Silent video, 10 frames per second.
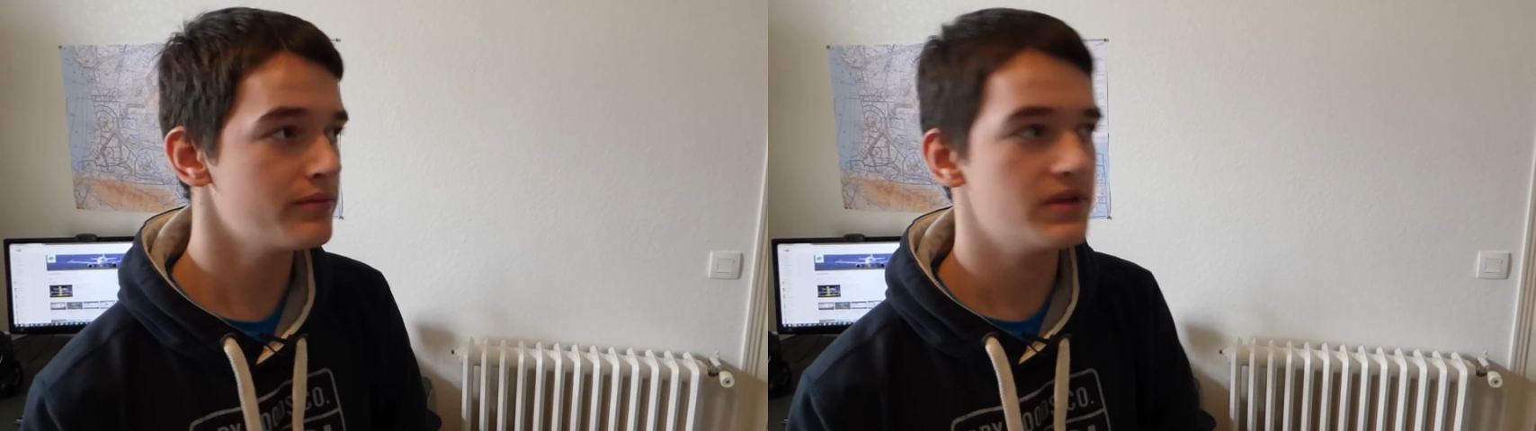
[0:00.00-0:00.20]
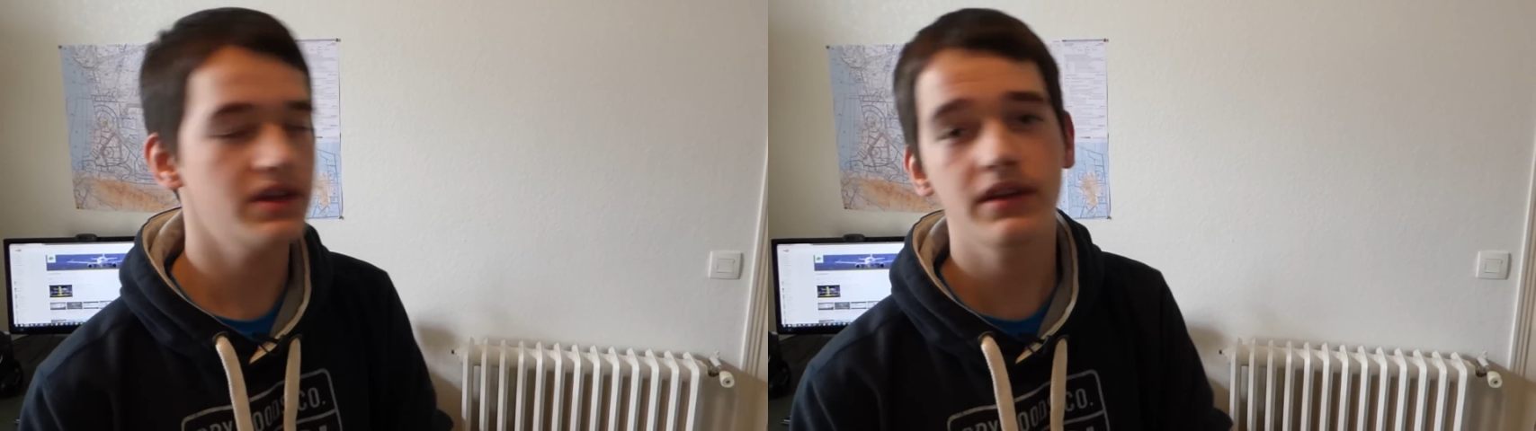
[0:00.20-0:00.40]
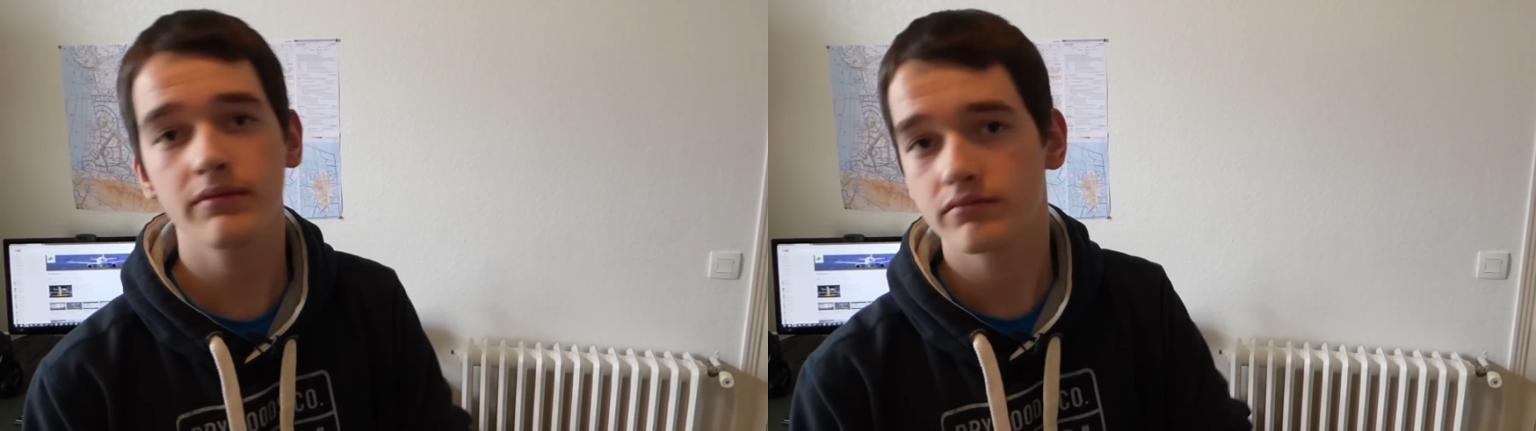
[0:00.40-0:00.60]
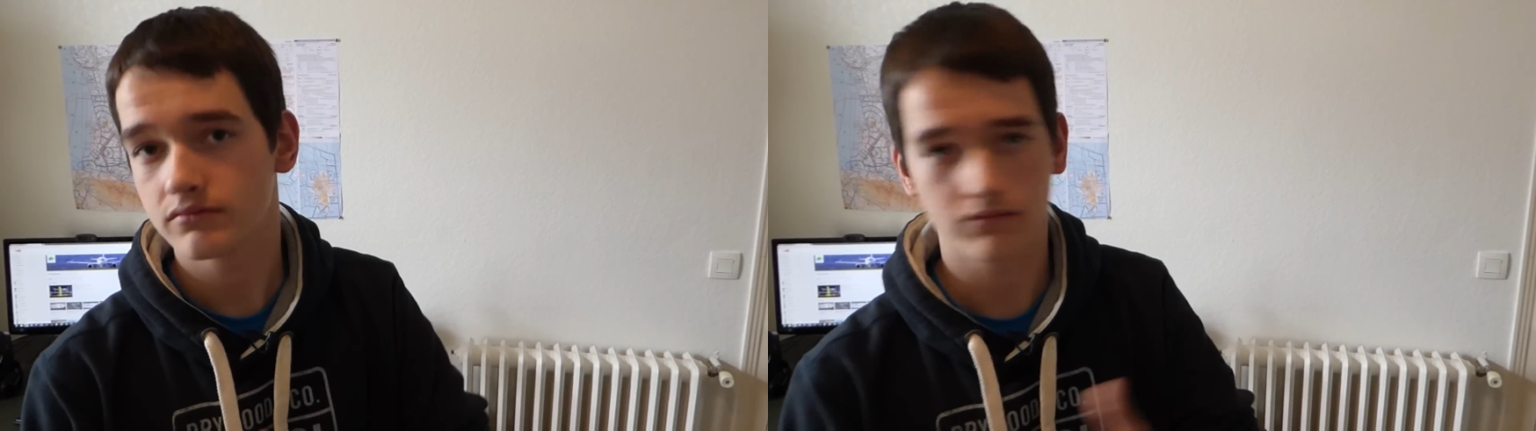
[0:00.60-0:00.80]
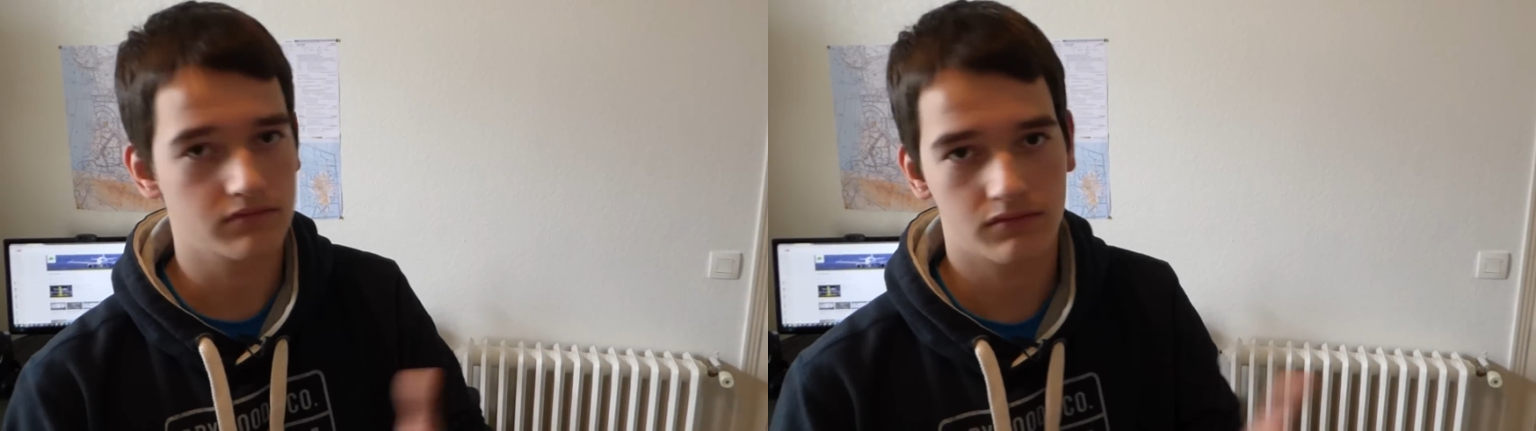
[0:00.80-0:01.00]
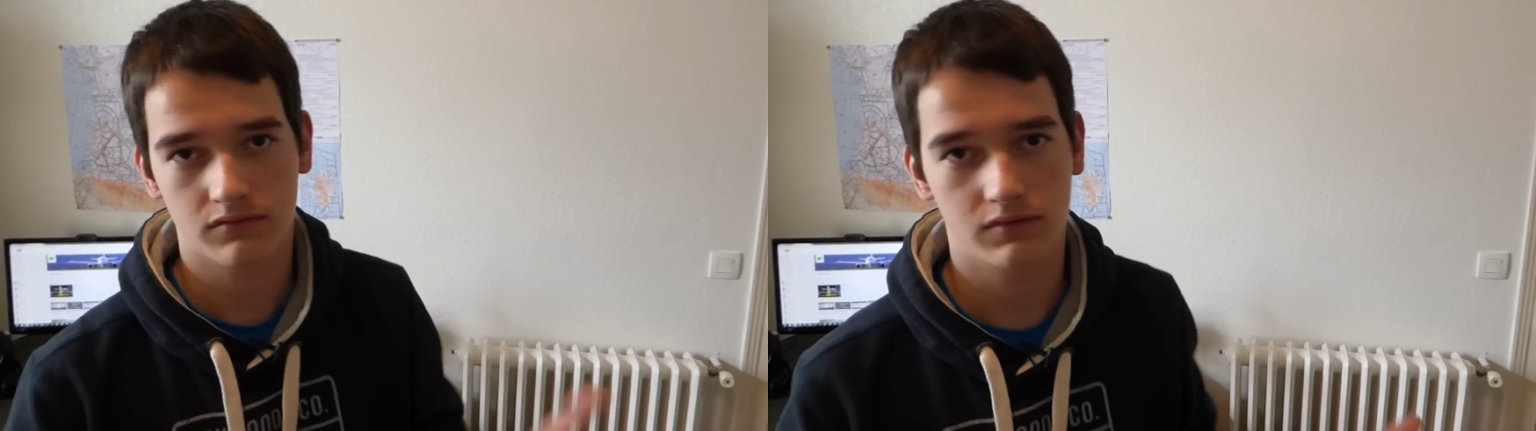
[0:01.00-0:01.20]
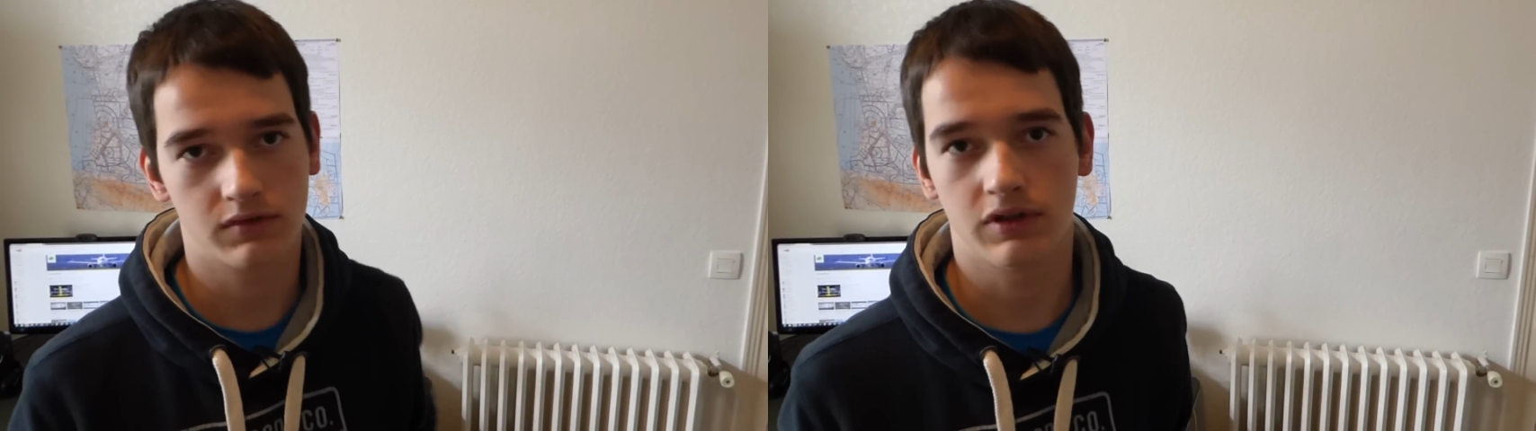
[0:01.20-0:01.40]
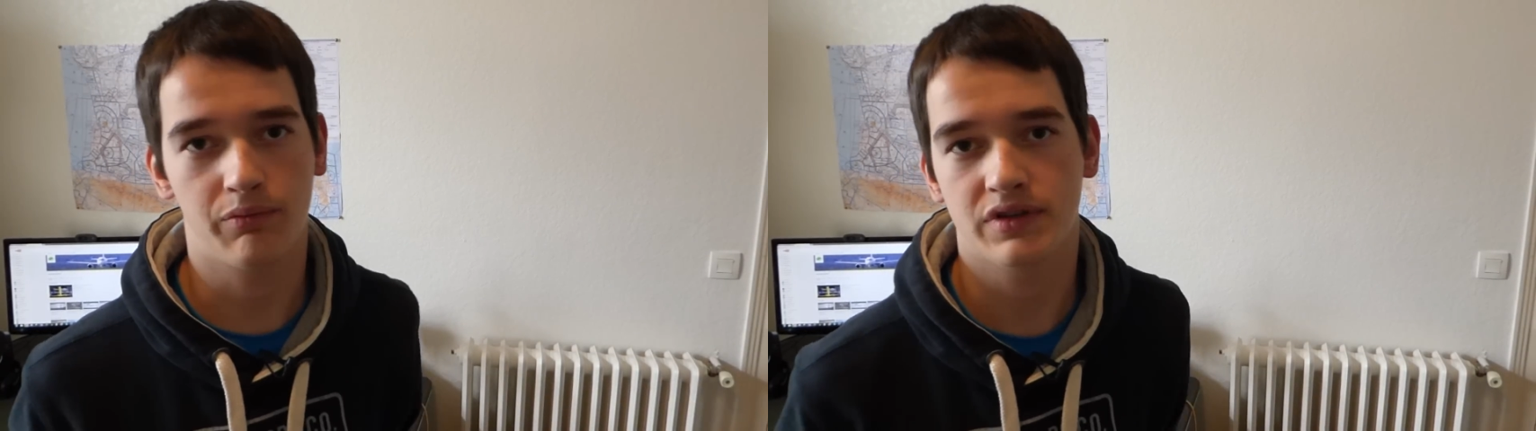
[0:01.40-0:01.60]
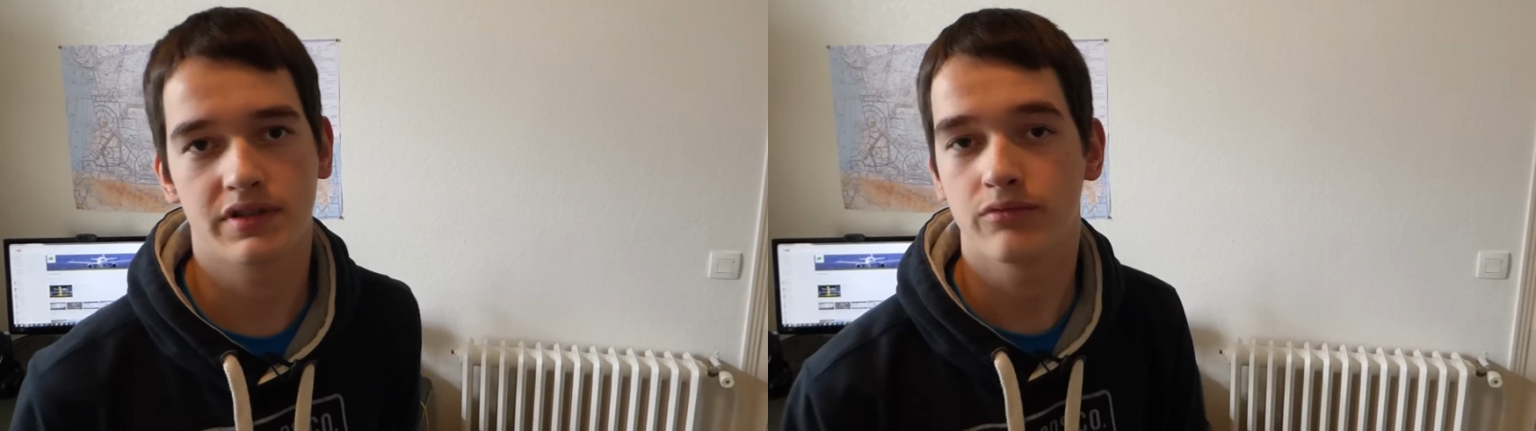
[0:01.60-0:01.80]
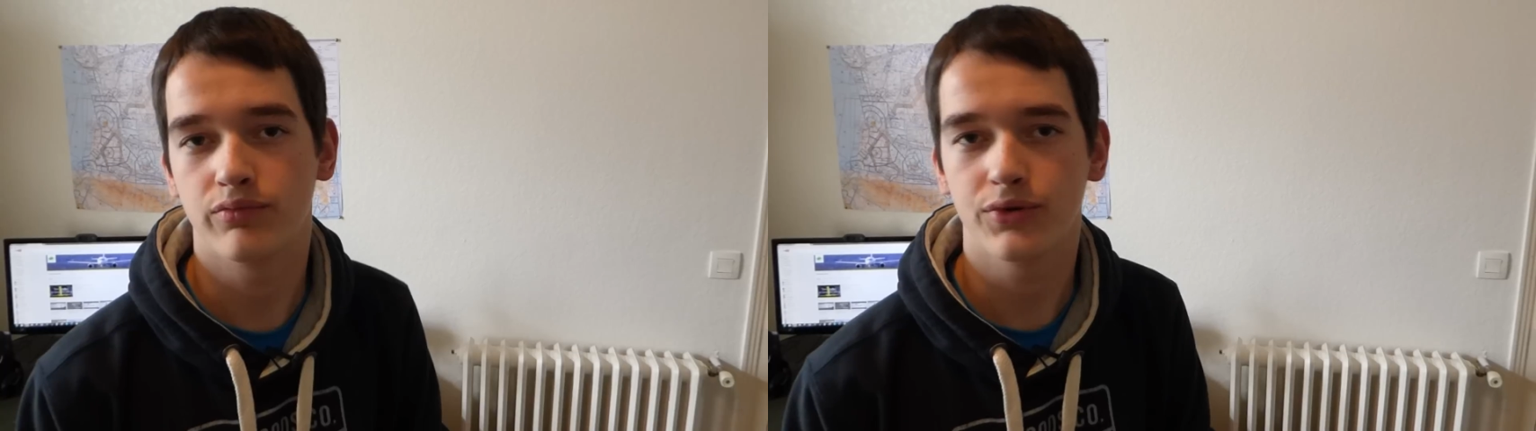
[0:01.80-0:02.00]
mais c'est pas ce
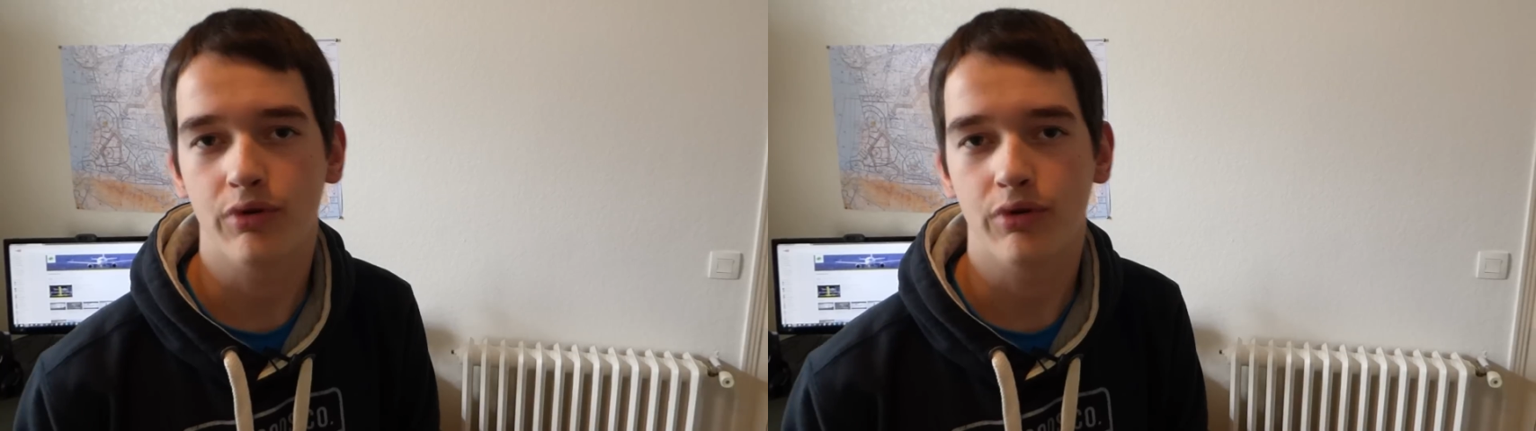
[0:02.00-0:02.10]
qu'il y a de plus